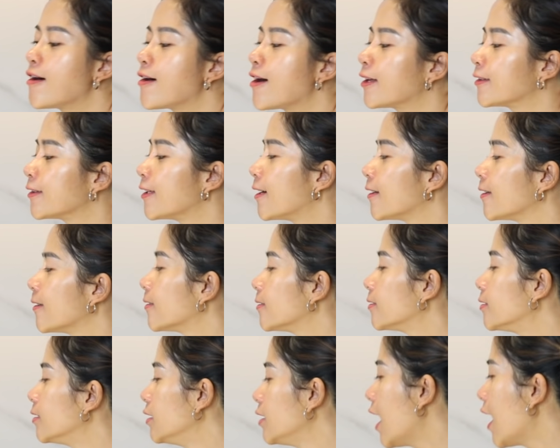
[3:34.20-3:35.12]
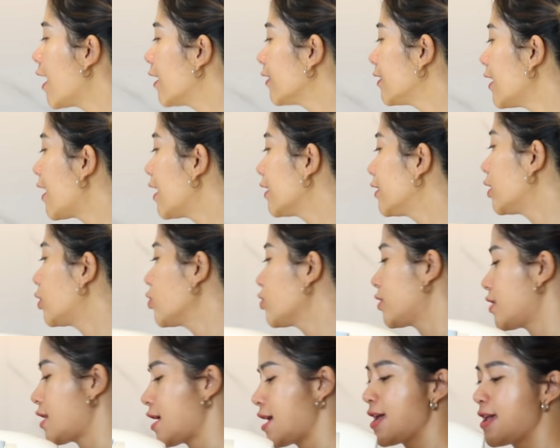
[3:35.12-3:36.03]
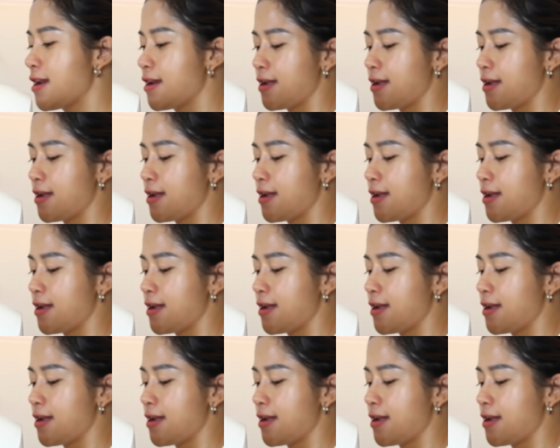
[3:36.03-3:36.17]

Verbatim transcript: angkat lagi ke sini angkat-angkat terus rek